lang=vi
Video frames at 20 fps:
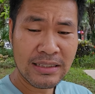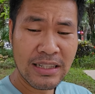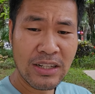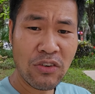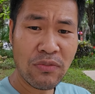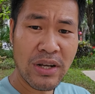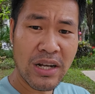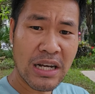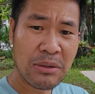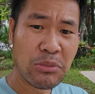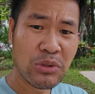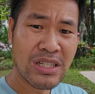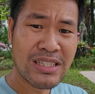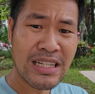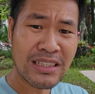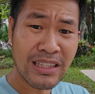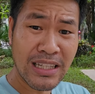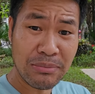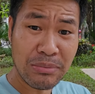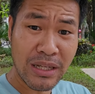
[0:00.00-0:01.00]
Thì nó phải cần một thời
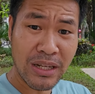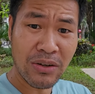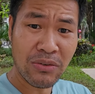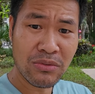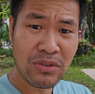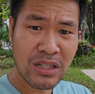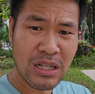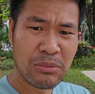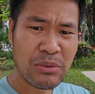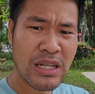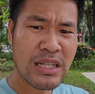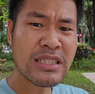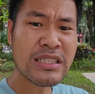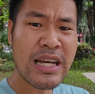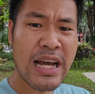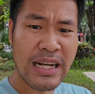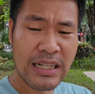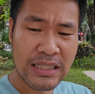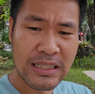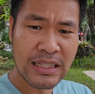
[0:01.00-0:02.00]
gian tiếp theo, cần một thời gian
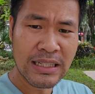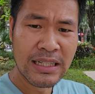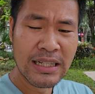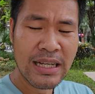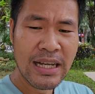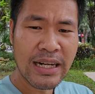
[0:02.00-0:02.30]
dài nữa.